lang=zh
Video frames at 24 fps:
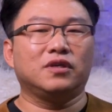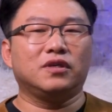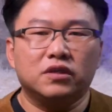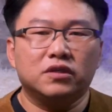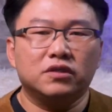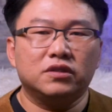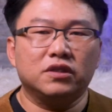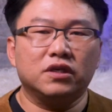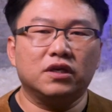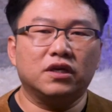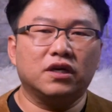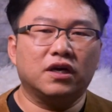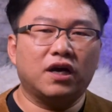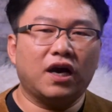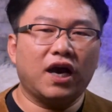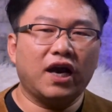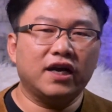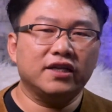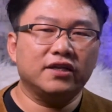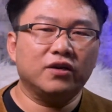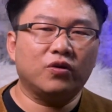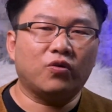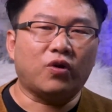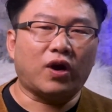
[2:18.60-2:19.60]
这个
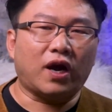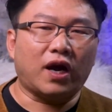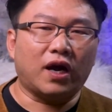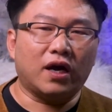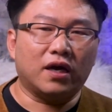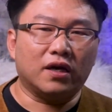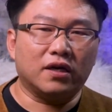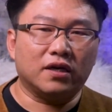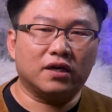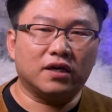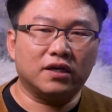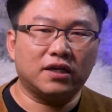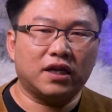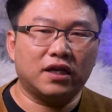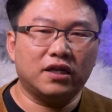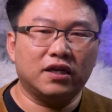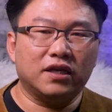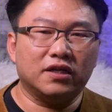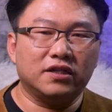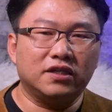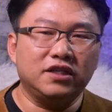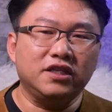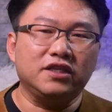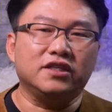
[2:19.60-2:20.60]
爱德华和他
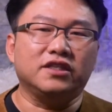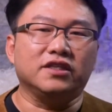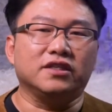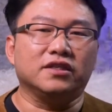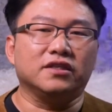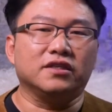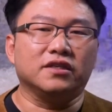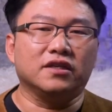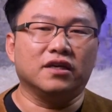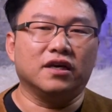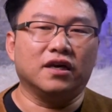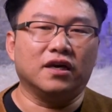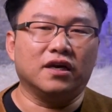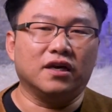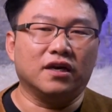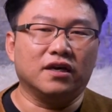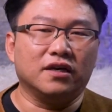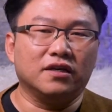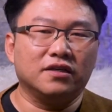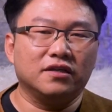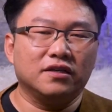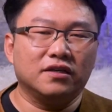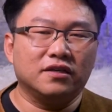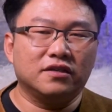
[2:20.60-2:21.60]
的弟弟啊，
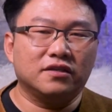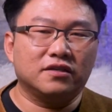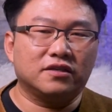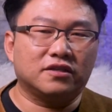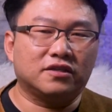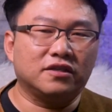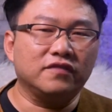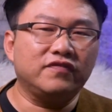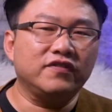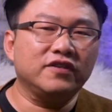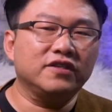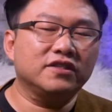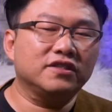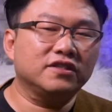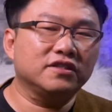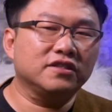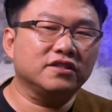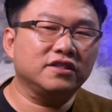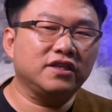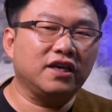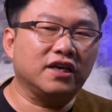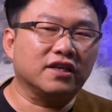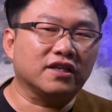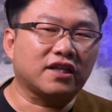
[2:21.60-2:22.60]
十分思
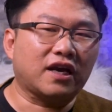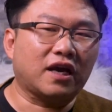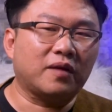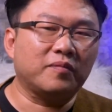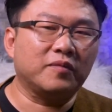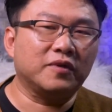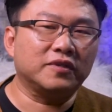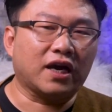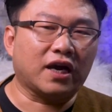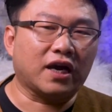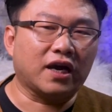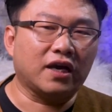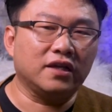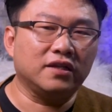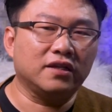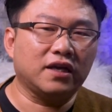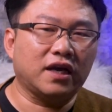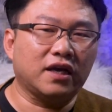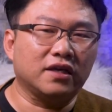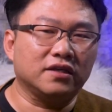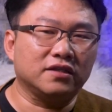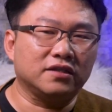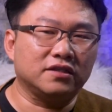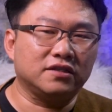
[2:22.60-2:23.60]
念他们还
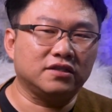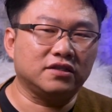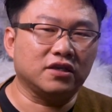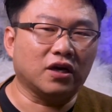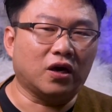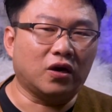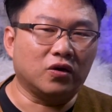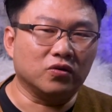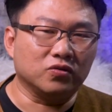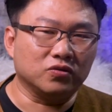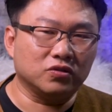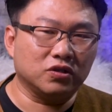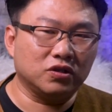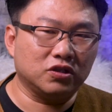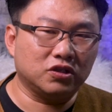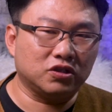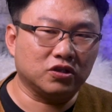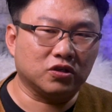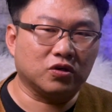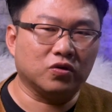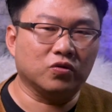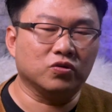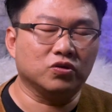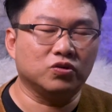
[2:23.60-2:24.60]
在小的
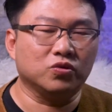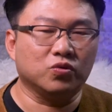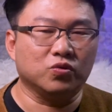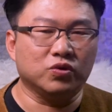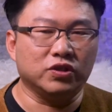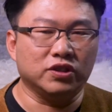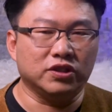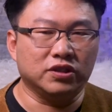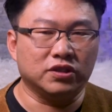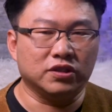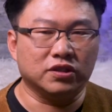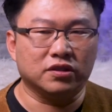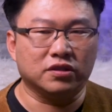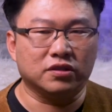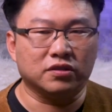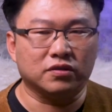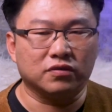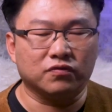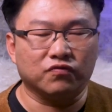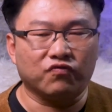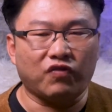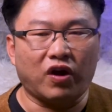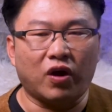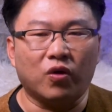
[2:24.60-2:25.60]
时候就已经
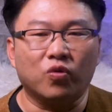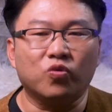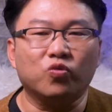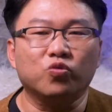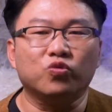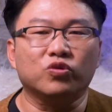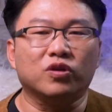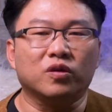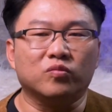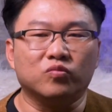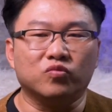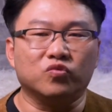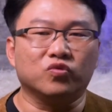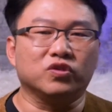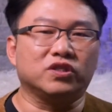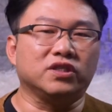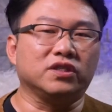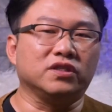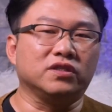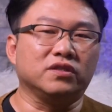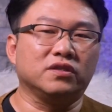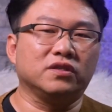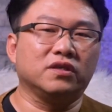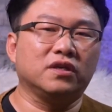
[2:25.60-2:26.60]
亡故的母
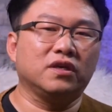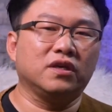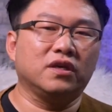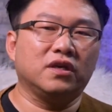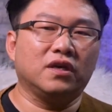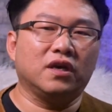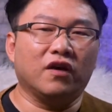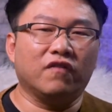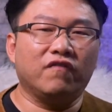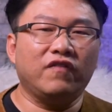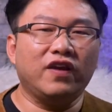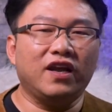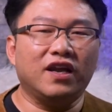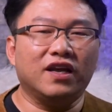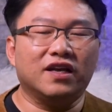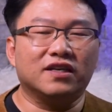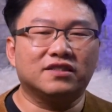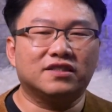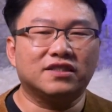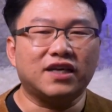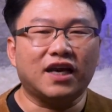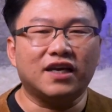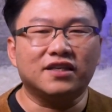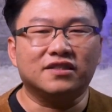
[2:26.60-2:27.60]
亲。为了
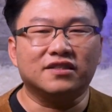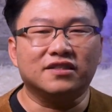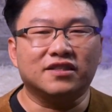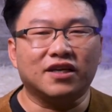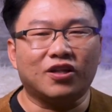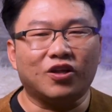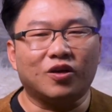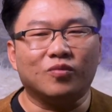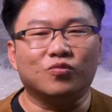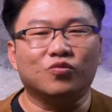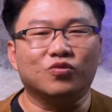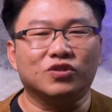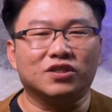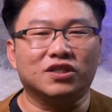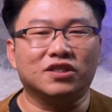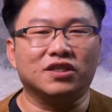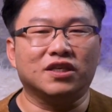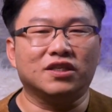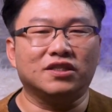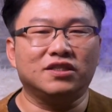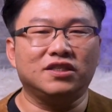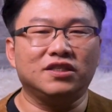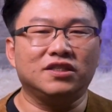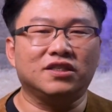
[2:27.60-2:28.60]
再次见到母亲
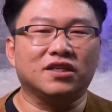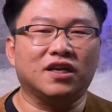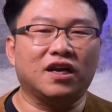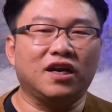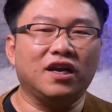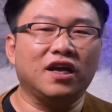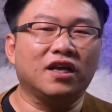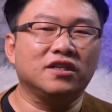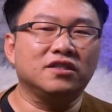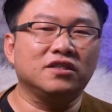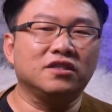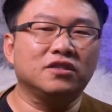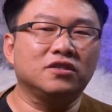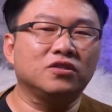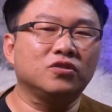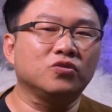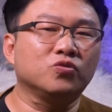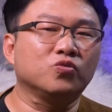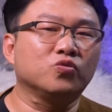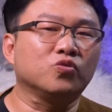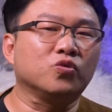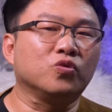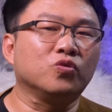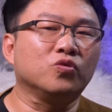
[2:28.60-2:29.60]
呢，进行了炼金
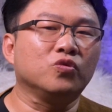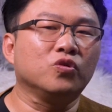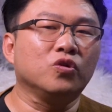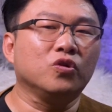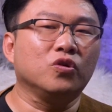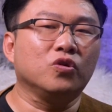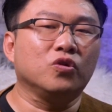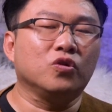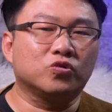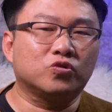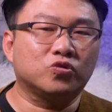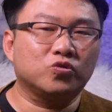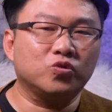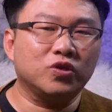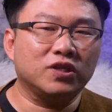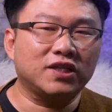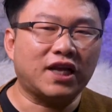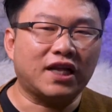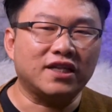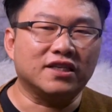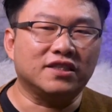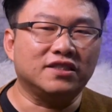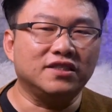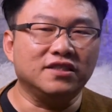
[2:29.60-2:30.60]
术中最
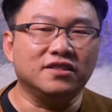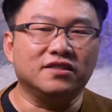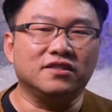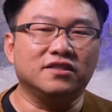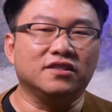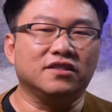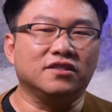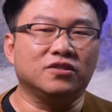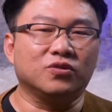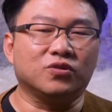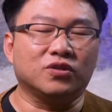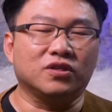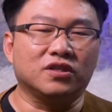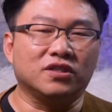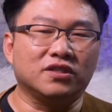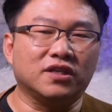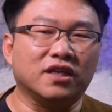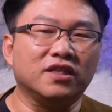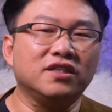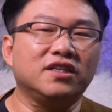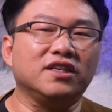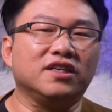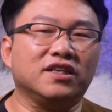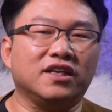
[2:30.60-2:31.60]
大的禁忌，就是
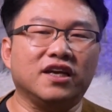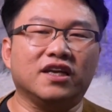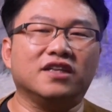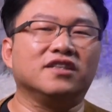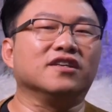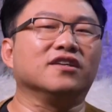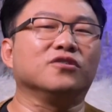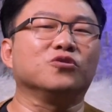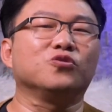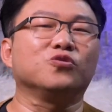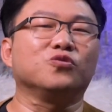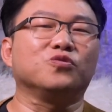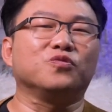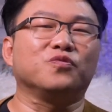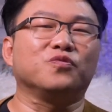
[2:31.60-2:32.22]
人体炼成术。